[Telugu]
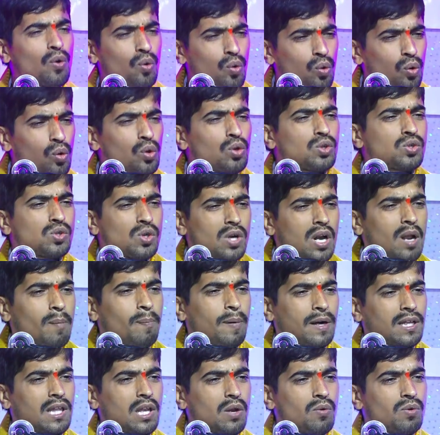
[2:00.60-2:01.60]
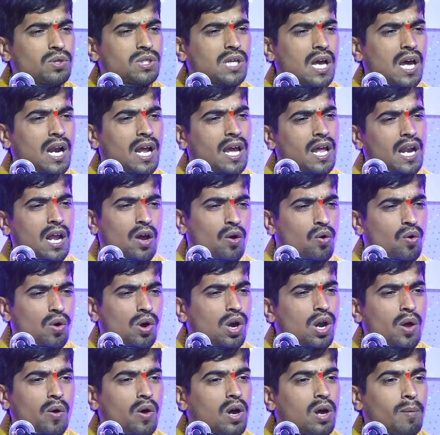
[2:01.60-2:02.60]
కూర్చున్న పది నిమిషాలైనా
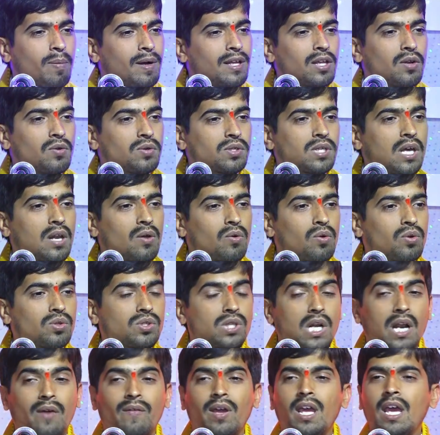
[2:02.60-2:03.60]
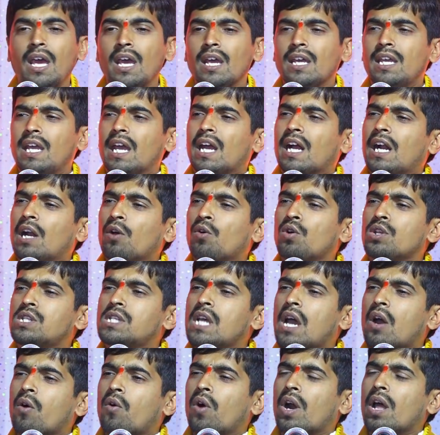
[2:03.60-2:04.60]
గుళ్ళో ఒక పది నిమిషాలు కూర్చున్నామే ఎక్కడికి
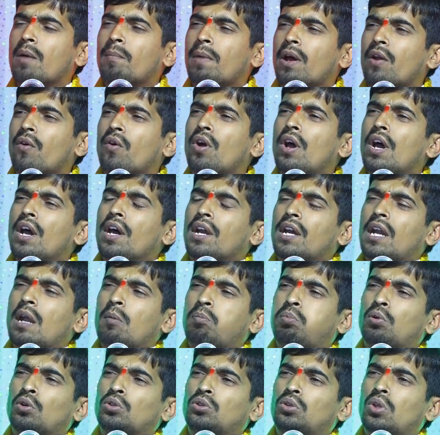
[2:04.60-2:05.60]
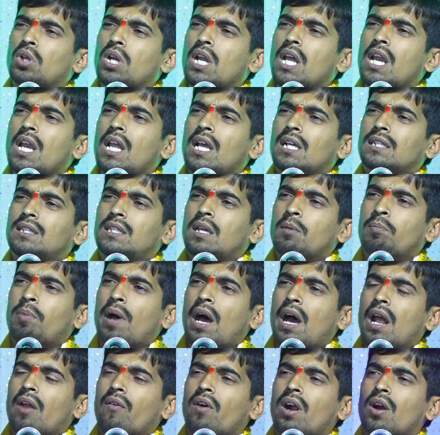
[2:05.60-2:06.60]
వచ్చాక కూడా మనం రేపు పొద్దున్నే లేస్తే
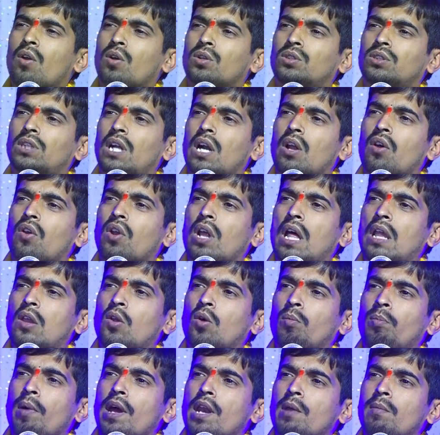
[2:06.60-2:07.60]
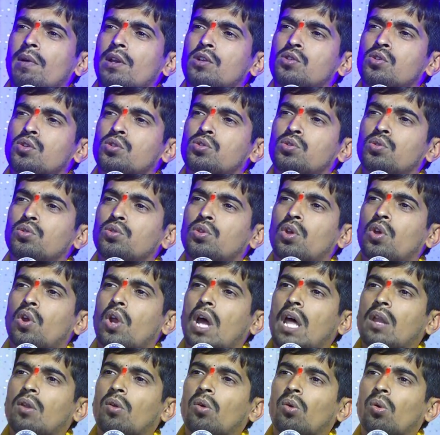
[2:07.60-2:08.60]
పాలవాడు వస్తాడో రాదో పని మనిషి వస్తుందో
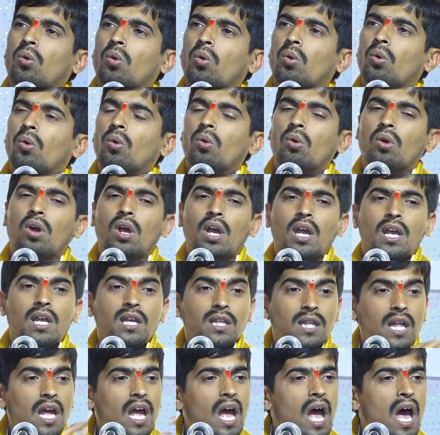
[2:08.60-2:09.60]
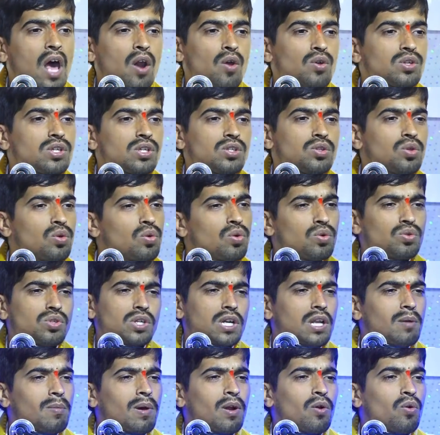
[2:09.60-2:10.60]
రాదో ఇదే ఆలోచిస్తూ
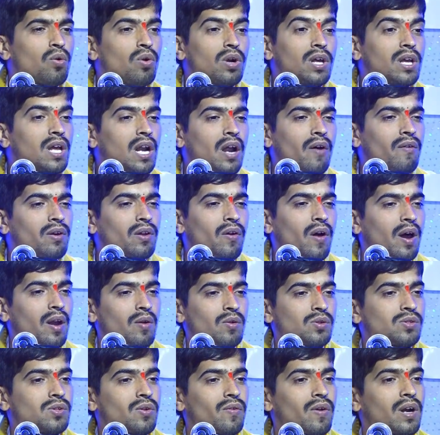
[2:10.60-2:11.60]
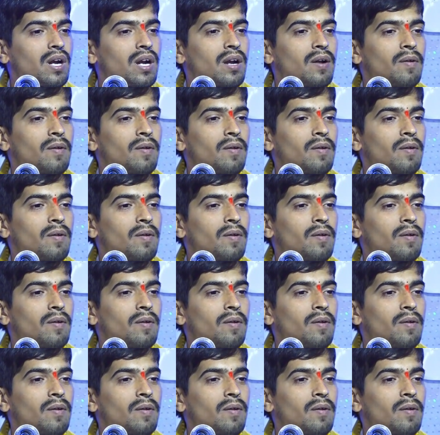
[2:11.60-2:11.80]
కూర్చుంటే మనం గుడికి రావటం అనవసరం